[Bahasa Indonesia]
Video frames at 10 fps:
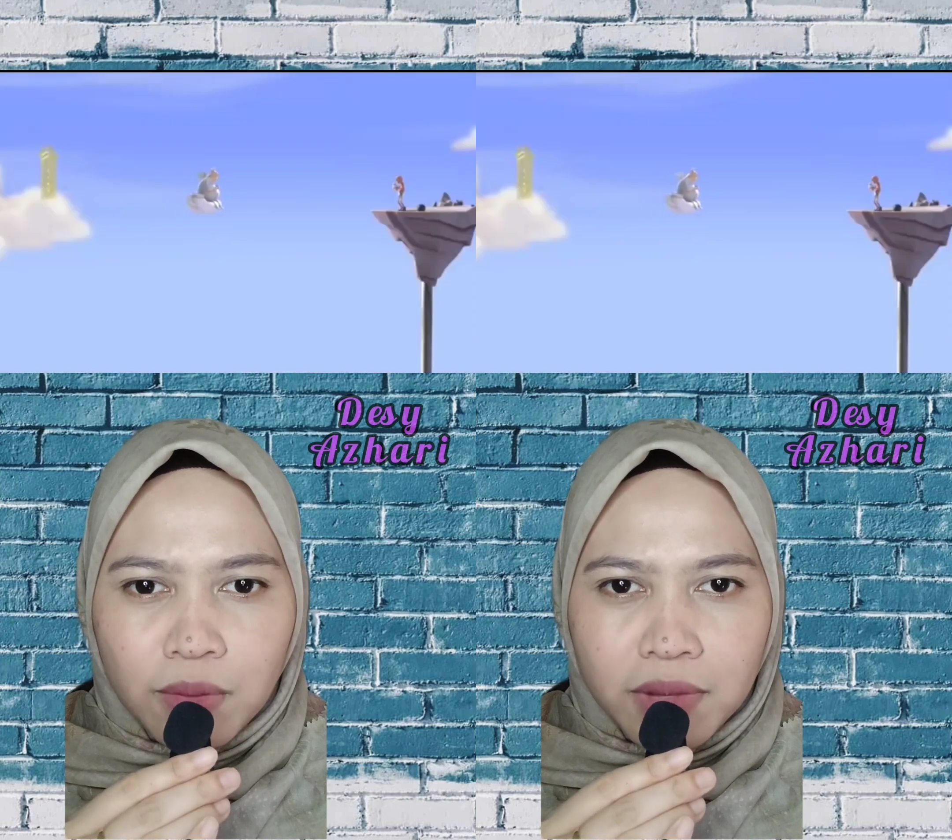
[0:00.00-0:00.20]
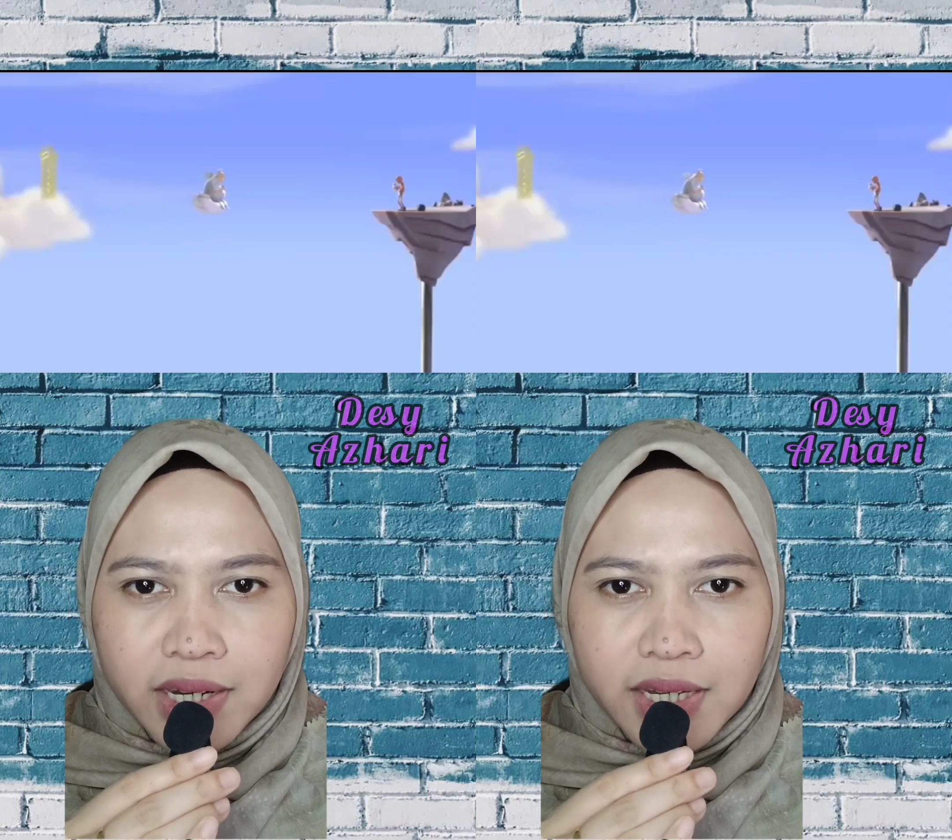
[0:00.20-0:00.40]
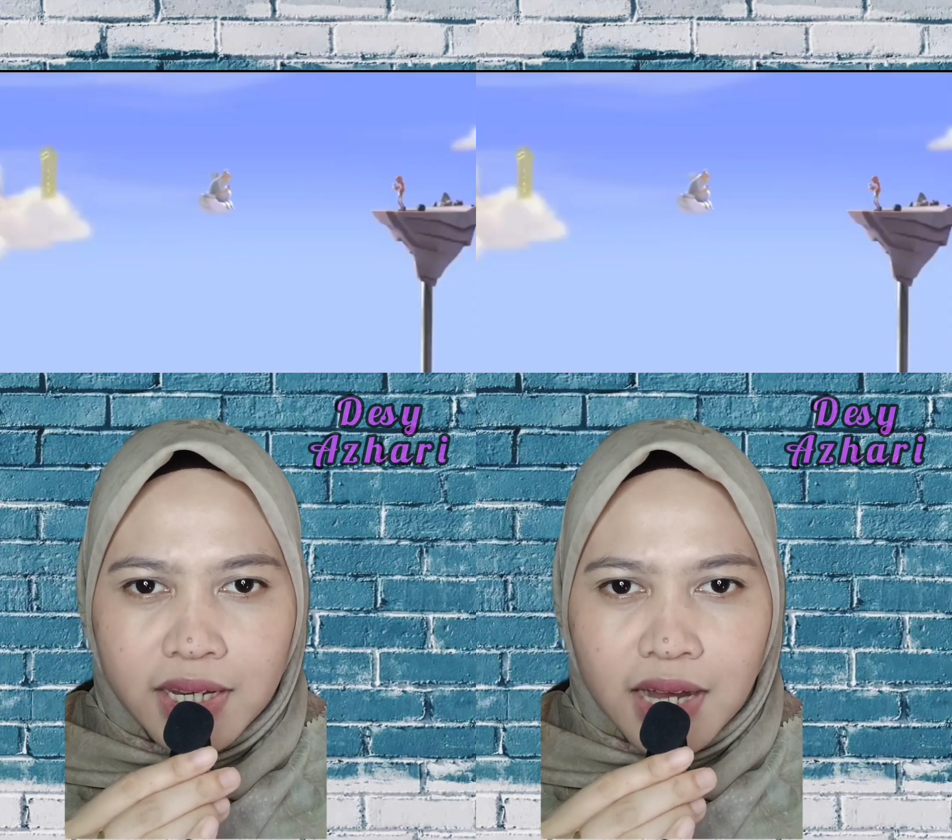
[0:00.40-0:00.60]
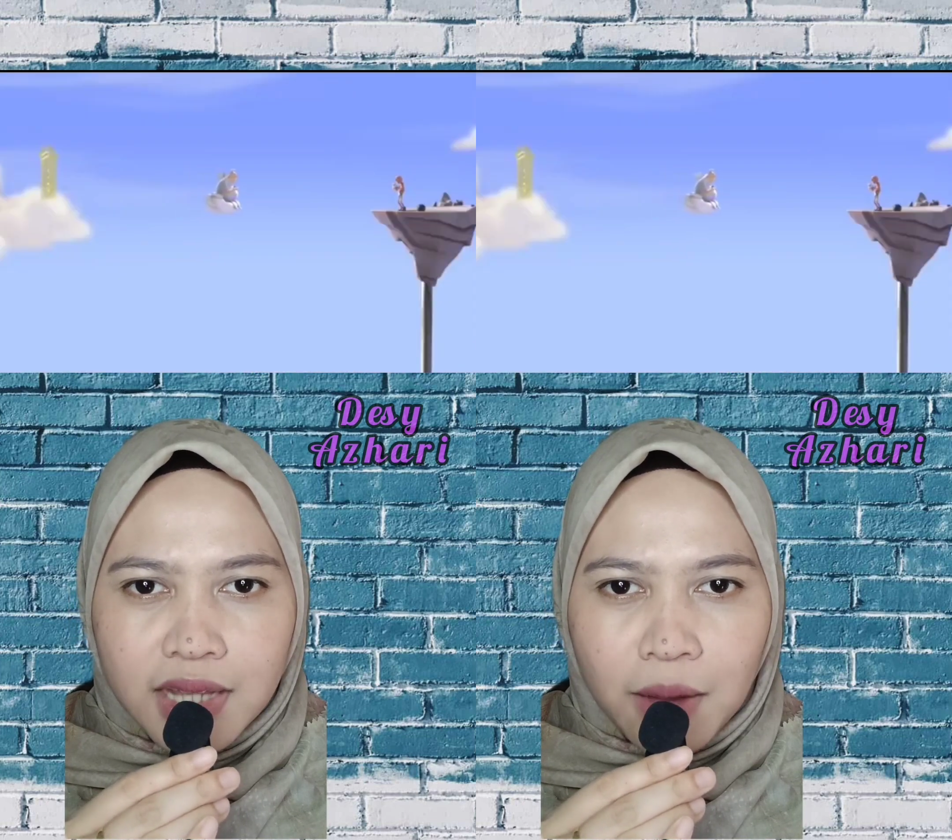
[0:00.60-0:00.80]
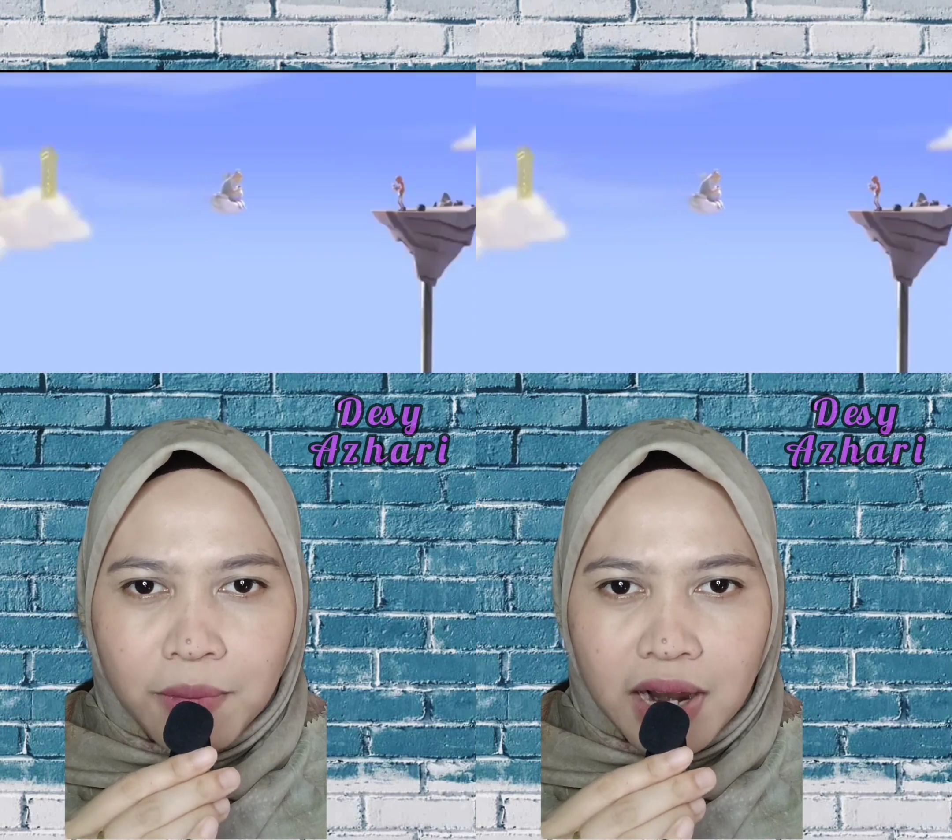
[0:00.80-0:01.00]
memberikan
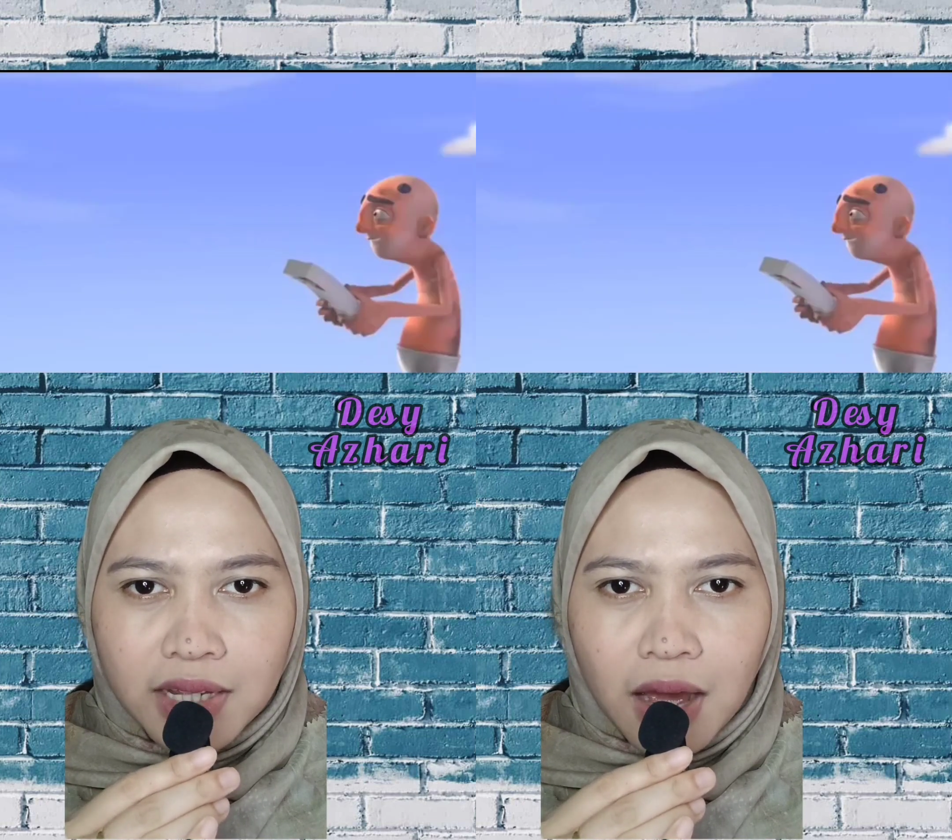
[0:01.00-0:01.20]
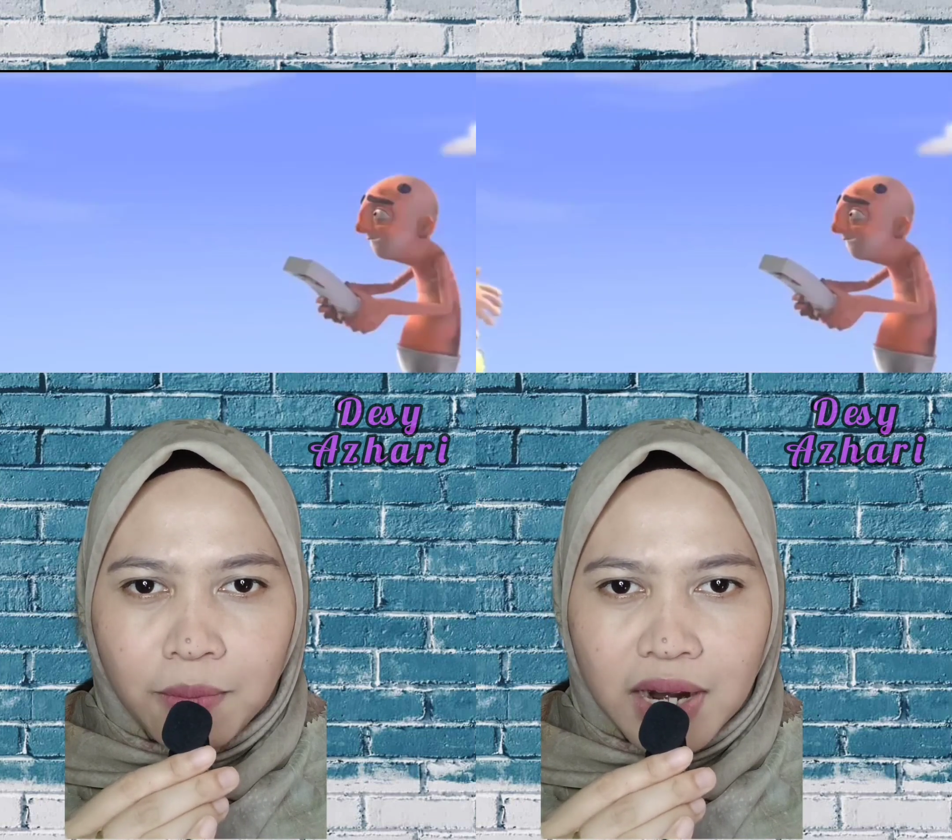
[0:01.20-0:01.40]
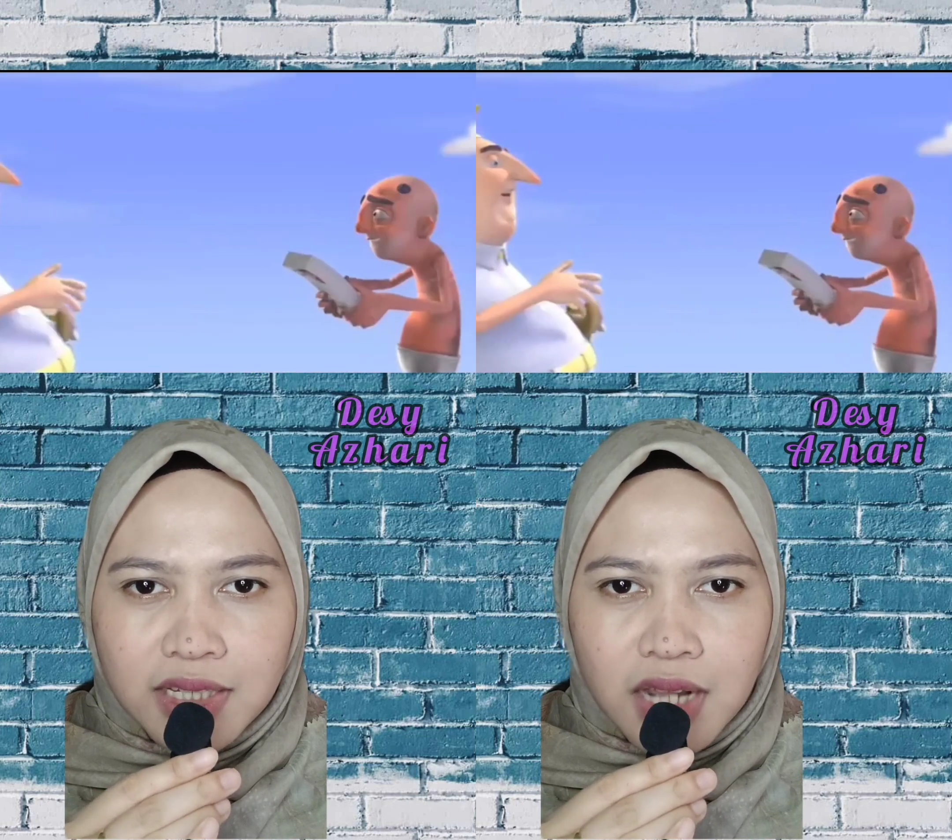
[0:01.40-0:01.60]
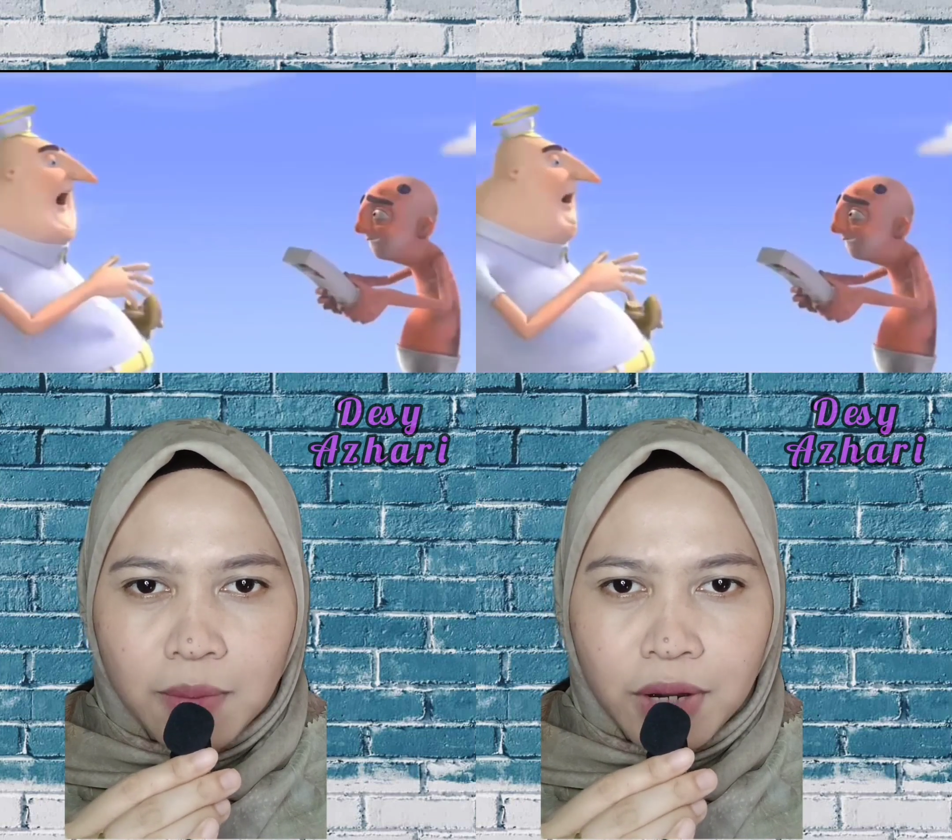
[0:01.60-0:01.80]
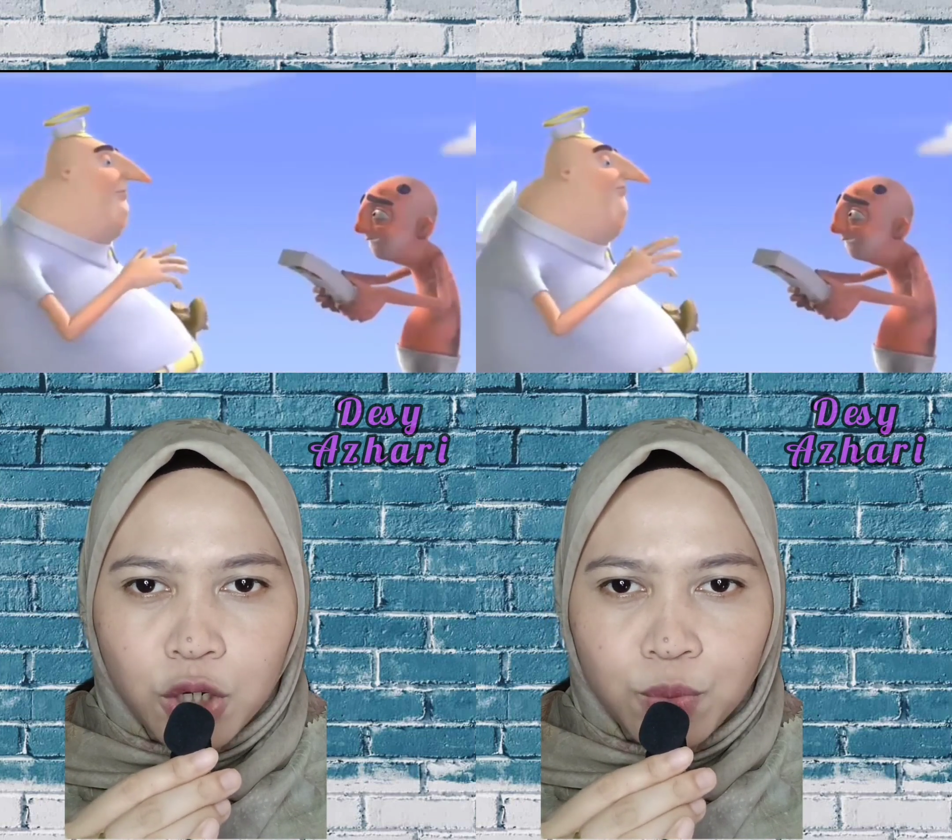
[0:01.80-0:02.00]
amalan-amalan
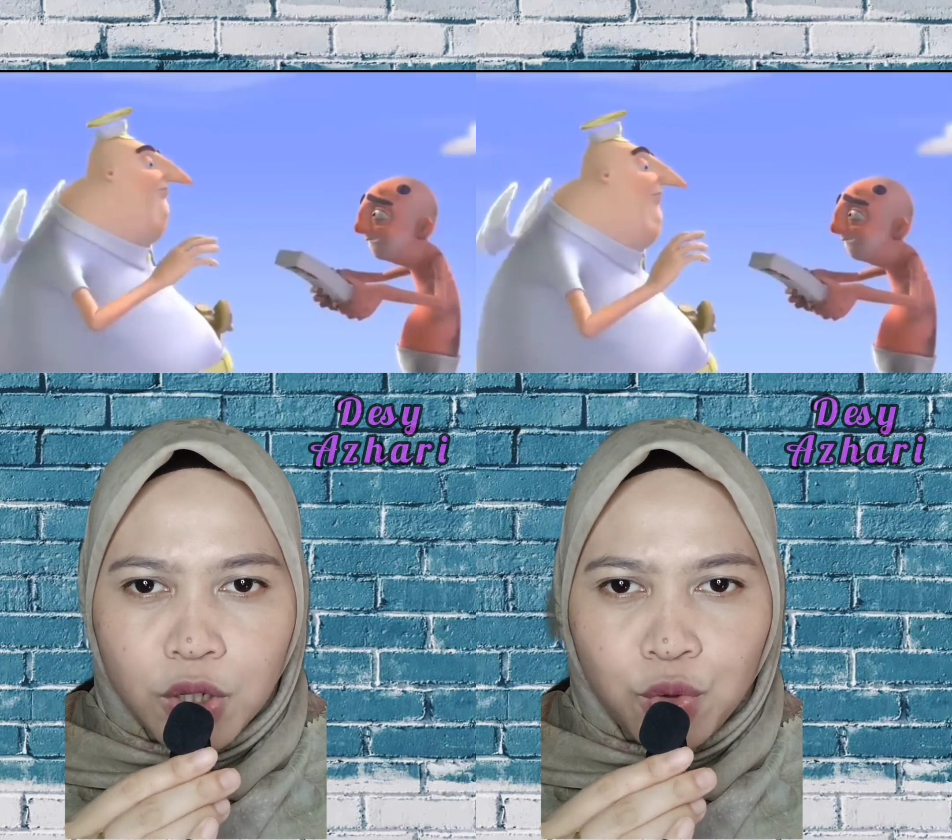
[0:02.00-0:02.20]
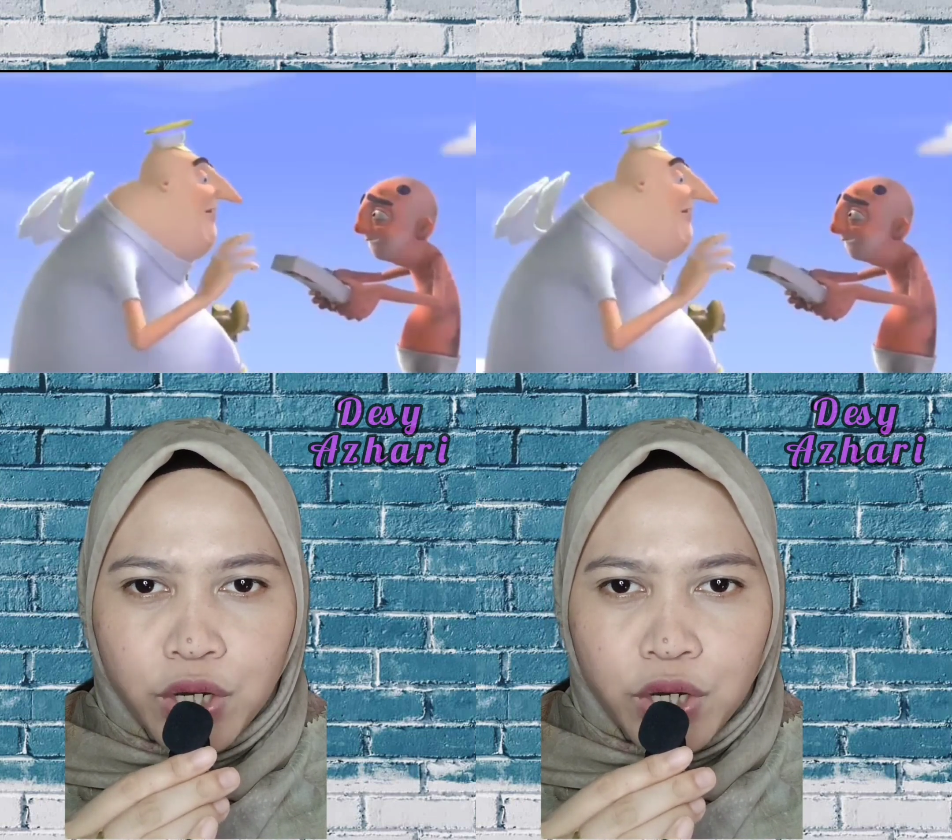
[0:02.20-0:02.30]
selama hidup di